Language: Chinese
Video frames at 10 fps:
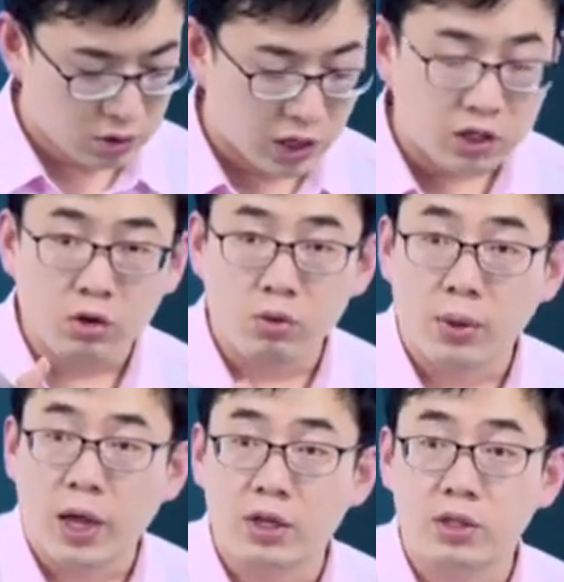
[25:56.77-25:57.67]
假设我
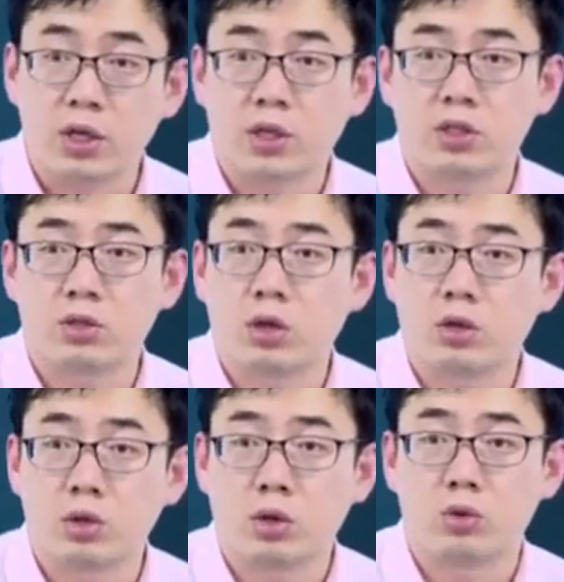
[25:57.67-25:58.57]
们还是假设只有劳
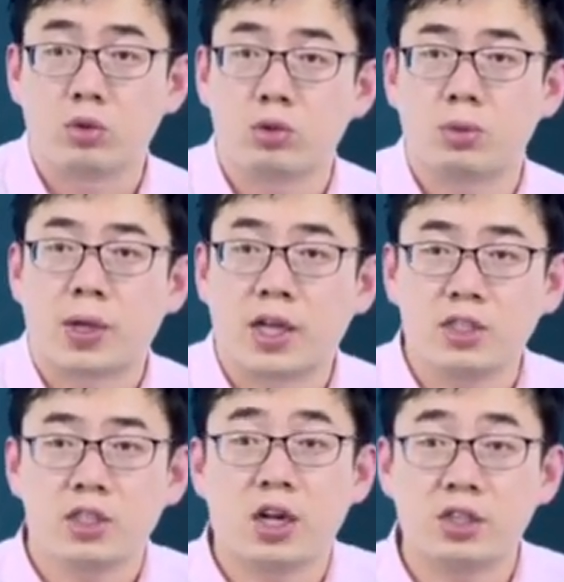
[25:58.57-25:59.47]
动投入，就是把它
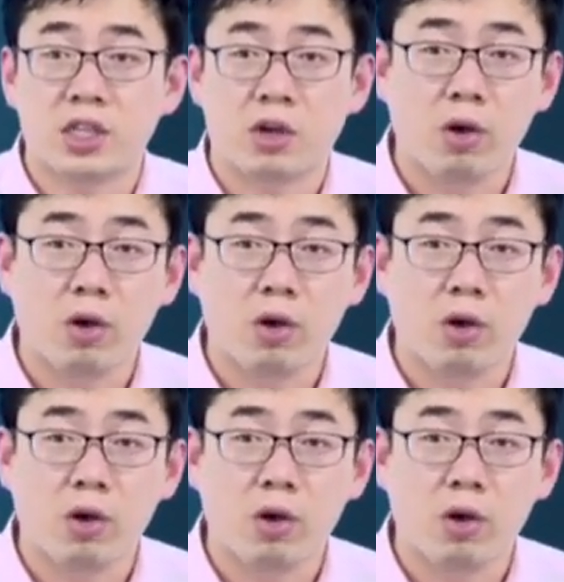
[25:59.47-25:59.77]
尽量简